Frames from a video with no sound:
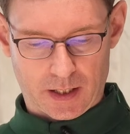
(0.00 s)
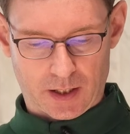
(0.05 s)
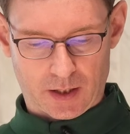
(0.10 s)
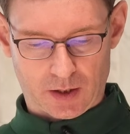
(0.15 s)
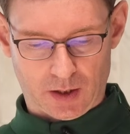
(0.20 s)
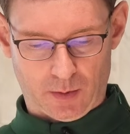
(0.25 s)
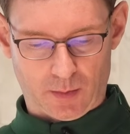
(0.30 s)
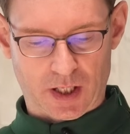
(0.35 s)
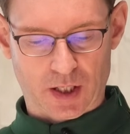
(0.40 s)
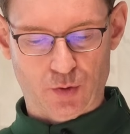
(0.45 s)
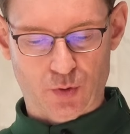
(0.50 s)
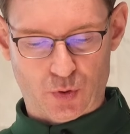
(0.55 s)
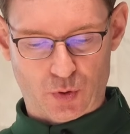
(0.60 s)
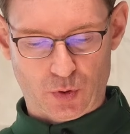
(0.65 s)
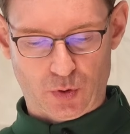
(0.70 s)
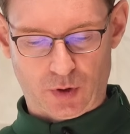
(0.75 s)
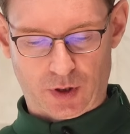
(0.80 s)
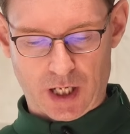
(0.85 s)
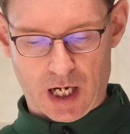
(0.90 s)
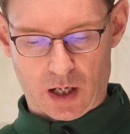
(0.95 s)
你们
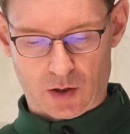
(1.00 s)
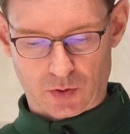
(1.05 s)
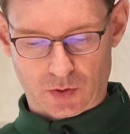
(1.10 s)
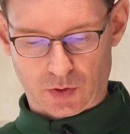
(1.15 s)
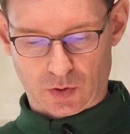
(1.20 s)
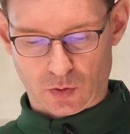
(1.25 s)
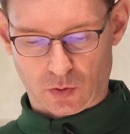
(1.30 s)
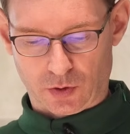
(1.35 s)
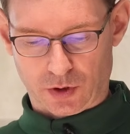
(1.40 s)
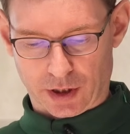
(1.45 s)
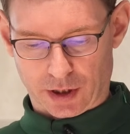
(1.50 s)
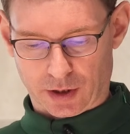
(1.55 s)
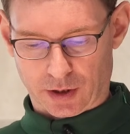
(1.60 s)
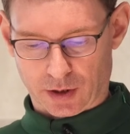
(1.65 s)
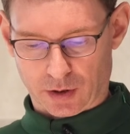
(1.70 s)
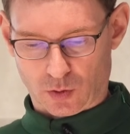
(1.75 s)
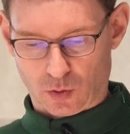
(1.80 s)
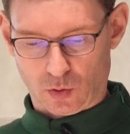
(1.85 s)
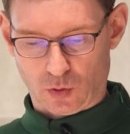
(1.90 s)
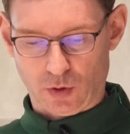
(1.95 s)
去告诉这
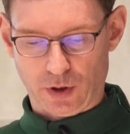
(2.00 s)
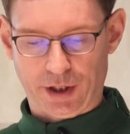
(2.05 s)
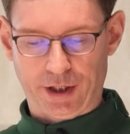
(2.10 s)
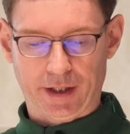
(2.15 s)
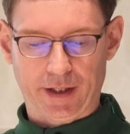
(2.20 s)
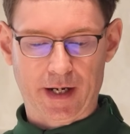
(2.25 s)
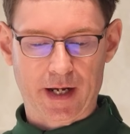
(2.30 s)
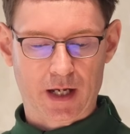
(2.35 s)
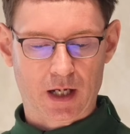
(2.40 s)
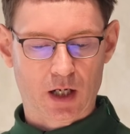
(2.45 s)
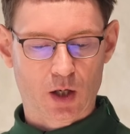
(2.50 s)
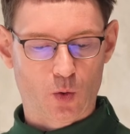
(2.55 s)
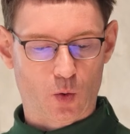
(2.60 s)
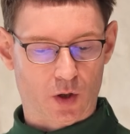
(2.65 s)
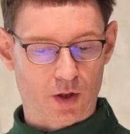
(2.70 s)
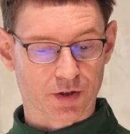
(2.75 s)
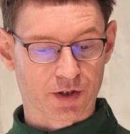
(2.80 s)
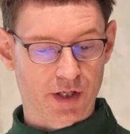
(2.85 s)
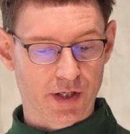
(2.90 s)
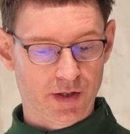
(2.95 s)
个狐狸，
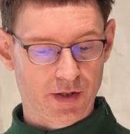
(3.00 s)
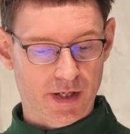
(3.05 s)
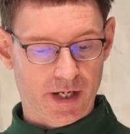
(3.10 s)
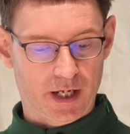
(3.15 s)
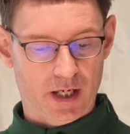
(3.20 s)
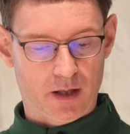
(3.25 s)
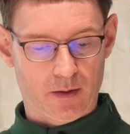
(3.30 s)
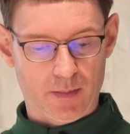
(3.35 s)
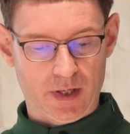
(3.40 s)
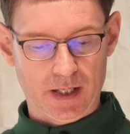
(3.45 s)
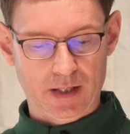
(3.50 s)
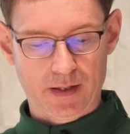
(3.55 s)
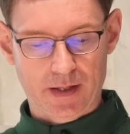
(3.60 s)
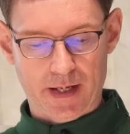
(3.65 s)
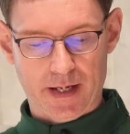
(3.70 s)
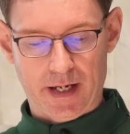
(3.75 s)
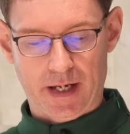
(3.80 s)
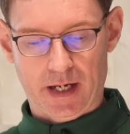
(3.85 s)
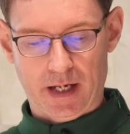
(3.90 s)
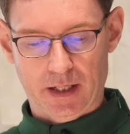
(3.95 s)
我今天、明
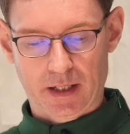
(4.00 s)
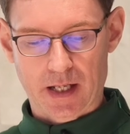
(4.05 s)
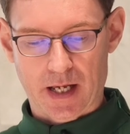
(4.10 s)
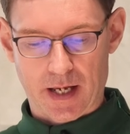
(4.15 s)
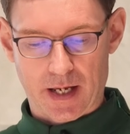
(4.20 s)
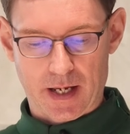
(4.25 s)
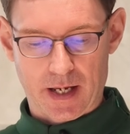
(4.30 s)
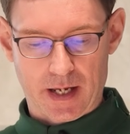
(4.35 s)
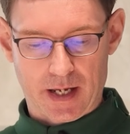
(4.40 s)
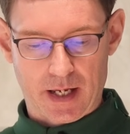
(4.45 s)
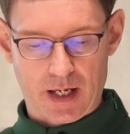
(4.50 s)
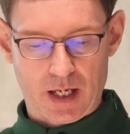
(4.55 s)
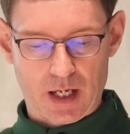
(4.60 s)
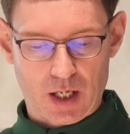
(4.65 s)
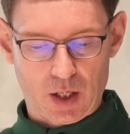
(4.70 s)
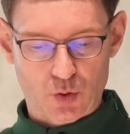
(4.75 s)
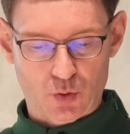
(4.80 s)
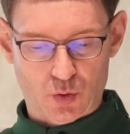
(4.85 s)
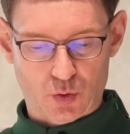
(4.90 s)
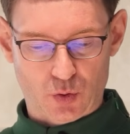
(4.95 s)
天
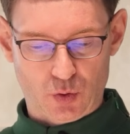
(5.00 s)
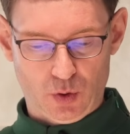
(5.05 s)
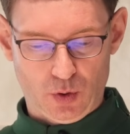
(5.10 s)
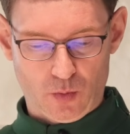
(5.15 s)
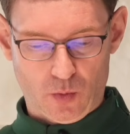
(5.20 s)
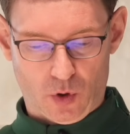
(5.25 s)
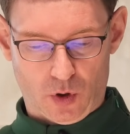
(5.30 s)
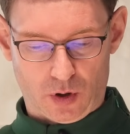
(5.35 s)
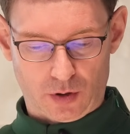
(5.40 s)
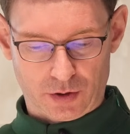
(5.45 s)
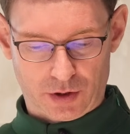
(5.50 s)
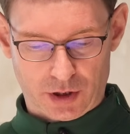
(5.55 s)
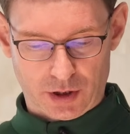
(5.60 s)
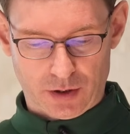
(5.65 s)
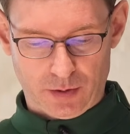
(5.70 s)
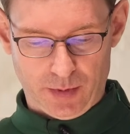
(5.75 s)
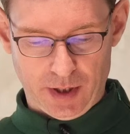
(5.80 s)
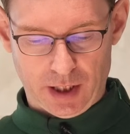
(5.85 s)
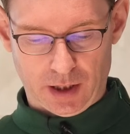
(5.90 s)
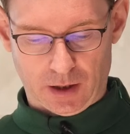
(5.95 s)
取魔
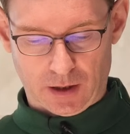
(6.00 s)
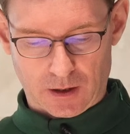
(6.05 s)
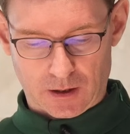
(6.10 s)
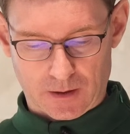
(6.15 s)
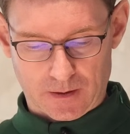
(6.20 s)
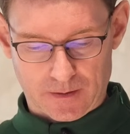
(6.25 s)
治病，